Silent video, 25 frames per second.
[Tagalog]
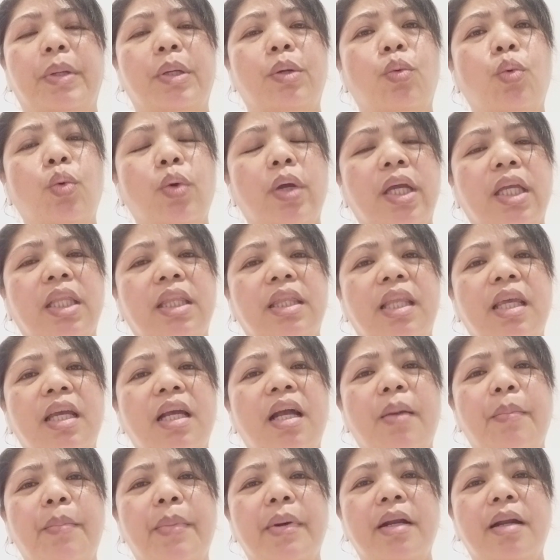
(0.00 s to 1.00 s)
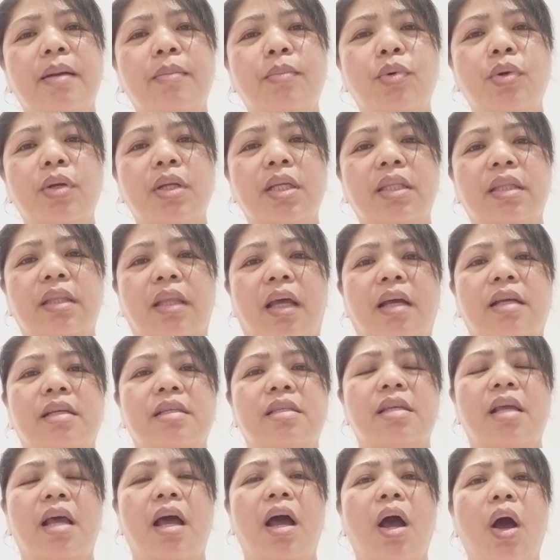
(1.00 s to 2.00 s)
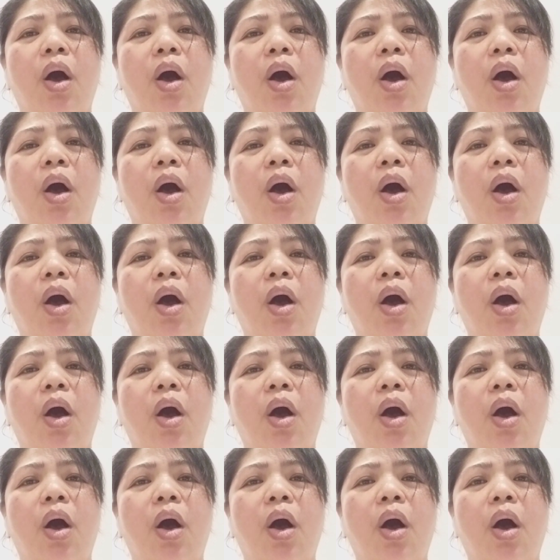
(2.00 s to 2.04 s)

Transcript: Pero kung hindi ka pa na monetize,